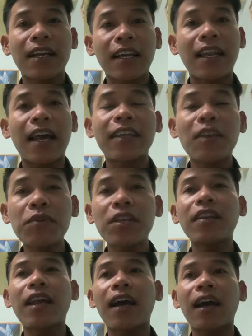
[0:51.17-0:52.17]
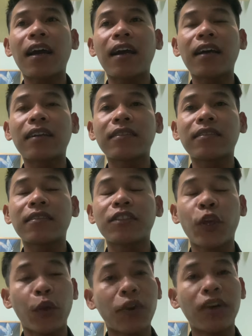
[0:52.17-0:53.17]
là giống như là
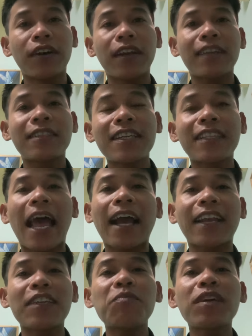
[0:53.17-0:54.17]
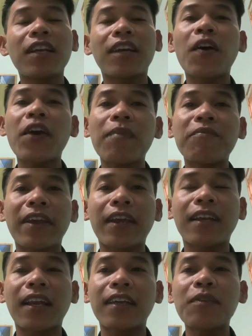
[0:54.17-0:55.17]
nhiều người là xuyên tạc và giống như là nói em
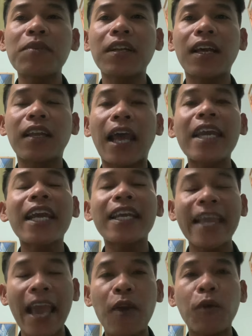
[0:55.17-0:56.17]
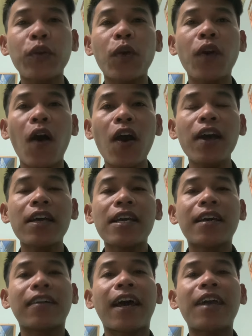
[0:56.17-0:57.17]
việc là giống như là để cây dao vô đó
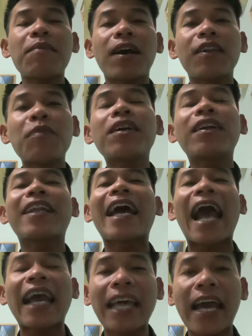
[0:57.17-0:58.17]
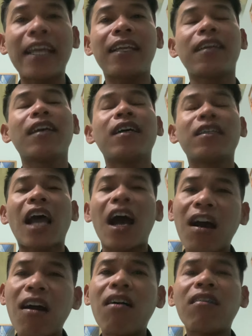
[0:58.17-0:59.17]
để mà giống như là đại hại thầy
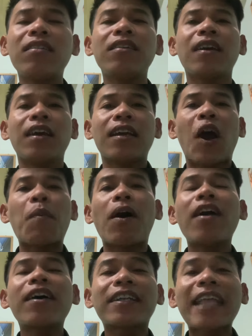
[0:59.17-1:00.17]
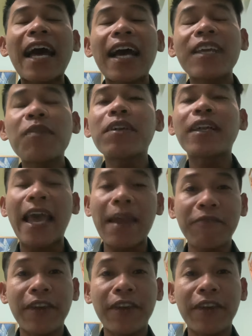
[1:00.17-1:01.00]
trời ơi hồi bữa người ta giống như là em